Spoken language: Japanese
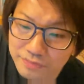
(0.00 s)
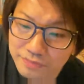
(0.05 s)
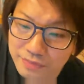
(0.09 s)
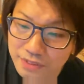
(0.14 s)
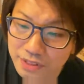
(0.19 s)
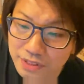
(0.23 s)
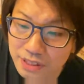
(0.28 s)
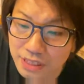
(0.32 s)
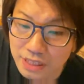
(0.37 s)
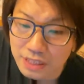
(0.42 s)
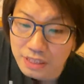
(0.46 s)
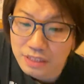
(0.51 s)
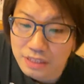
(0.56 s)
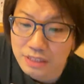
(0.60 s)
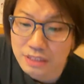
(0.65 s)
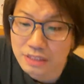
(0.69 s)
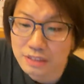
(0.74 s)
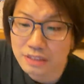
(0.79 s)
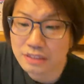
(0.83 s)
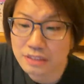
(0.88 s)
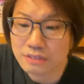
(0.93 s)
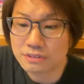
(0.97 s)

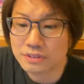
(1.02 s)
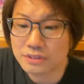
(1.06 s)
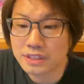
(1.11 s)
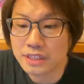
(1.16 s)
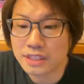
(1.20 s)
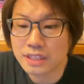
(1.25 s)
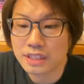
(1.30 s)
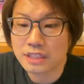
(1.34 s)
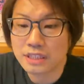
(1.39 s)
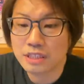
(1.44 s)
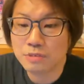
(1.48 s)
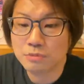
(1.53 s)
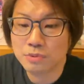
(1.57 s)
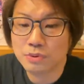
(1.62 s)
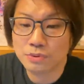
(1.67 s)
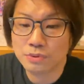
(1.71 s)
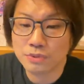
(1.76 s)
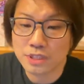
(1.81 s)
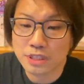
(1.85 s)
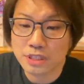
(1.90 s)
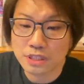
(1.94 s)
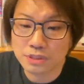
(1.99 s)
ね、これ世界規模
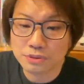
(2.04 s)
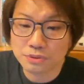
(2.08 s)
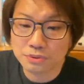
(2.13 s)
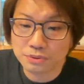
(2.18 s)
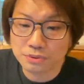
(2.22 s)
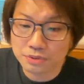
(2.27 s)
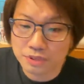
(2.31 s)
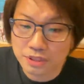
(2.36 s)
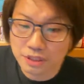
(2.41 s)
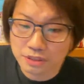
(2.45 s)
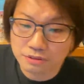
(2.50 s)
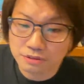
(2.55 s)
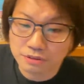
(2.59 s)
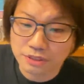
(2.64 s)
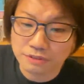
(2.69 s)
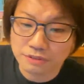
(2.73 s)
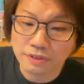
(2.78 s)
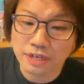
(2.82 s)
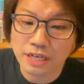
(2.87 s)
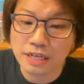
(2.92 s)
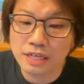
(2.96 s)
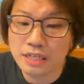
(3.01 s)
の人気を取っていく
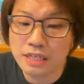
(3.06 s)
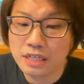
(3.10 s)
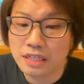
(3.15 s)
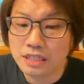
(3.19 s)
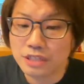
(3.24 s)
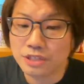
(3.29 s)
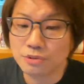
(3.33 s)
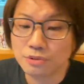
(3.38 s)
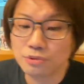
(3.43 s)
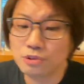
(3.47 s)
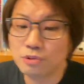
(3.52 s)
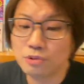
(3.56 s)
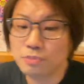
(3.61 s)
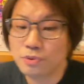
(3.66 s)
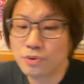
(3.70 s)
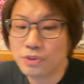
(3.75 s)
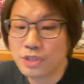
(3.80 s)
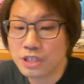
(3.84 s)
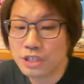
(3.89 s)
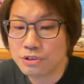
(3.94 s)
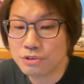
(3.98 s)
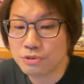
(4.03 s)
には日本の
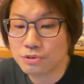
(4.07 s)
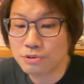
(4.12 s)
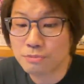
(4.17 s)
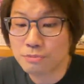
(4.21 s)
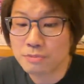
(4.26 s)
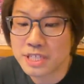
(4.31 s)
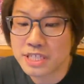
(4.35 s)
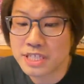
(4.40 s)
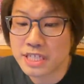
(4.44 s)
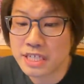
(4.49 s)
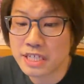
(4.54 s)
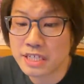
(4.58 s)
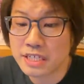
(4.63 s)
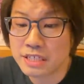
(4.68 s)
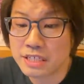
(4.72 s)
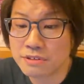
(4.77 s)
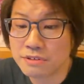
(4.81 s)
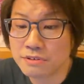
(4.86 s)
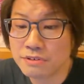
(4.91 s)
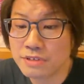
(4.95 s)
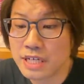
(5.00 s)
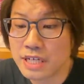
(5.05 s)
プロ野球と
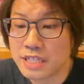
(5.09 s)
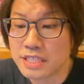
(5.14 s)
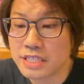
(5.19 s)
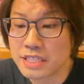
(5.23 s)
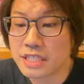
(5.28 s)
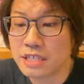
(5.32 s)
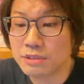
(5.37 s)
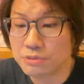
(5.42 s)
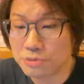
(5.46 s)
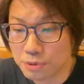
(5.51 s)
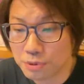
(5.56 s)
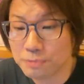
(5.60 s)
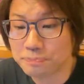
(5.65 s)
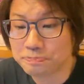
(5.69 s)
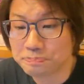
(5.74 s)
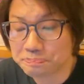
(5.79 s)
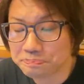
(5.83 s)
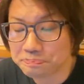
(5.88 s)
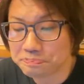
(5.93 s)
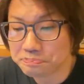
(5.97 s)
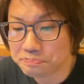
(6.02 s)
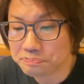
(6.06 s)
メジャーリーグぐらい違うと、
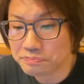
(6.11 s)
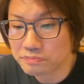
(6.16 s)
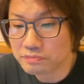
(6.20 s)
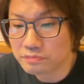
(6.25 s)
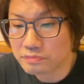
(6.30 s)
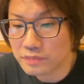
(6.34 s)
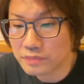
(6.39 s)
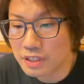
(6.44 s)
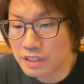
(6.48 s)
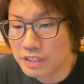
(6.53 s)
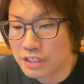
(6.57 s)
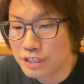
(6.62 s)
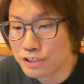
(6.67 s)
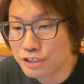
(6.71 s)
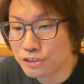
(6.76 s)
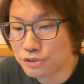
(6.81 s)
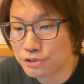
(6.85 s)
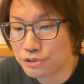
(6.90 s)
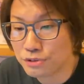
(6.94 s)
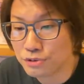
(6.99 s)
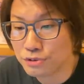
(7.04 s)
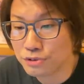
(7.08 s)

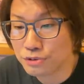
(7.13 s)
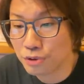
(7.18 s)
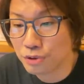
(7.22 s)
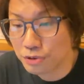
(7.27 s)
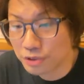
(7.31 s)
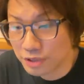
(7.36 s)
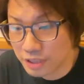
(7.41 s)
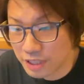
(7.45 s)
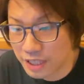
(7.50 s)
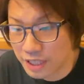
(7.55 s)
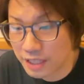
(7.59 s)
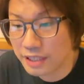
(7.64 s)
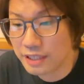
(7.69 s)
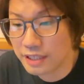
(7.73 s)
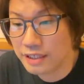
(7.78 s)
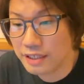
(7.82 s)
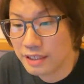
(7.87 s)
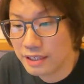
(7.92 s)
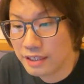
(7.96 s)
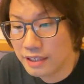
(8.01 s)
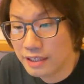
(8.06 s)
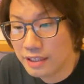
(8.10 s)
リスク取って
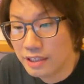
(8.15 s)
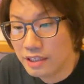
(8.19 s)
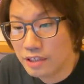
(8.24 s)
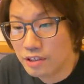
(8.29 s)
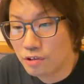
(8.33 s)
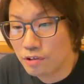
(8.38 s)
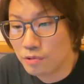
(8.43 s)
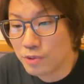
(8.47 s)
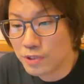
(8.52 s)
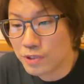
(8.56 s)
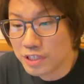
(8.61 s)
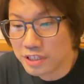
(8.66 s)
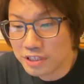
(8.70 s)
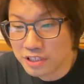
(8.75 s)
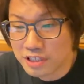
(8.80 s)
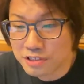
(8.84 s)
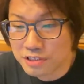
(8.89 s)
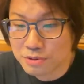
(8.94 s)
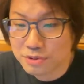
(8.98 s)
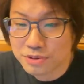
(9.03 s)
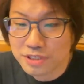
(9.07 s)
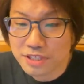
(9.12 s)
思い切って
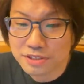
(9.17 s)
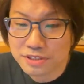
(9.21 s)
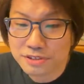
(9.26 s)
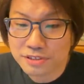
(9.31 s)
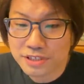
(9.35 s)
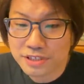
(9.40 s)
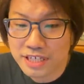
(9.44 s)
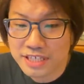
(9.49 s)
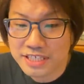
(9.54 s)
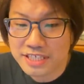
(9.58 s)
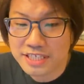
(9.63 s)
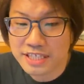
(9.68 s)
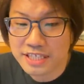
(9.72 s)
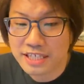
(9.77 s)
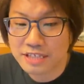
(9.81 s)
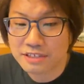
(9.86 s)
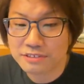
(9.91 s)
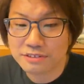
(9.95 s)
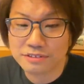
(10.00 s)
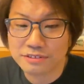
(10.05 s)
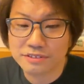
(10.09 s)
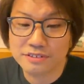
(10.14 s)
挑戦する価値があ
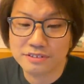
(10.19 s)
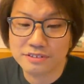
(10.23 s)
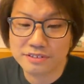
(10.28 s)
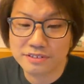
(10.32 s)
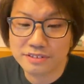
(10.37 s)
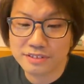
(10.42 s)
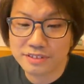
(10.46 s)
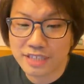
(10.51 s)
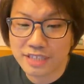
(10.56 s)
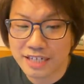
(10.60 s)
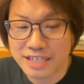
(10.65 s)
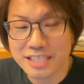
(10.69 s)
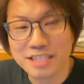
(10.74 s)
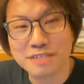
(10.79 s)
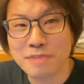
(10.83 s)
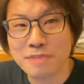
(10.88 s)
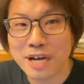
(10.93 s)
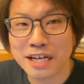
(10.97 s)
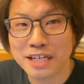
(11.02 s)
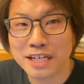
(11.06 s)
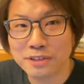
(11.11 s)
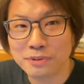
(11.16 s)
る正しい
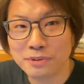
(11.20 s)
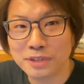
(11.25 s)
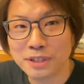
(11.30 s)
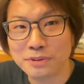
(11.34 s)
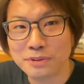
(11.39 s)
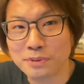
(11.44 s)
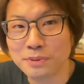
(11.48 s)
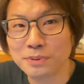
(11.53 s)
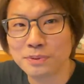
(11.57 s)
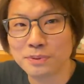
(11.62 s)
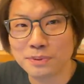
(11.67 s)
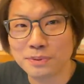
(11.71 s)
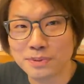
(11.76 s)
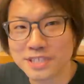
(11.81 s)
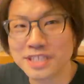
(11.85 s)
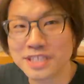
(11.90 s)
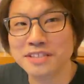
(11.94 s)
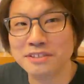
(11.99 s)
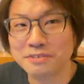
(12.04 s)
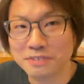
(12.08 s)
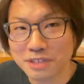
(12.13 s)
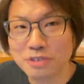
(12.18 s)
マーケットだということをおっ
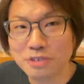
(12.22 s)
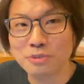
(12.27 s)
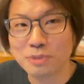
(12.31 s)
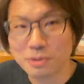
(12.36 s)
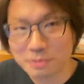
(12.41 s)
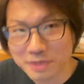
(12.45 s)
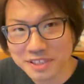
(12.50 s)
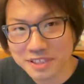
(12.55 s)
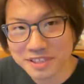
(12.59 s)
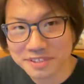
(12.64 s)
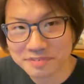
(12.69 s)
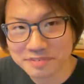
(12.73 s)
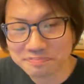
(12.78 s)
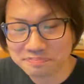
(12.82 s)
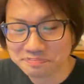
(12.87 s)
しゃってるんだと思います。